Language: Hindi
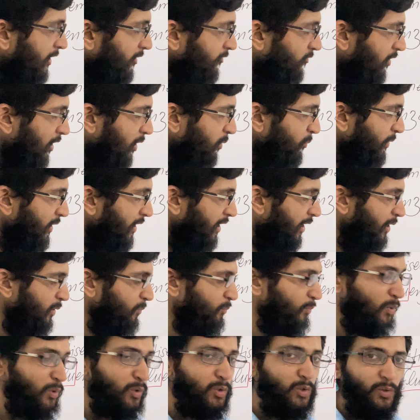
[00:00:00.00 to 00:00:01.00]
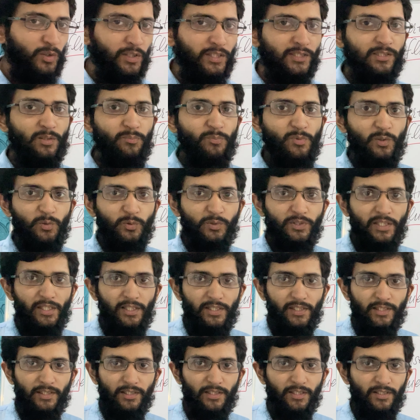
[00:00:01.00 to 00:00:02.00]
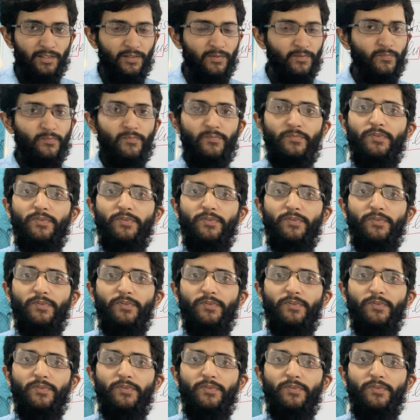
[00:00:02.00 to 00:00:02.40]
वहाँ पर हाइपोखोरिज़म यूज़ किया जाता है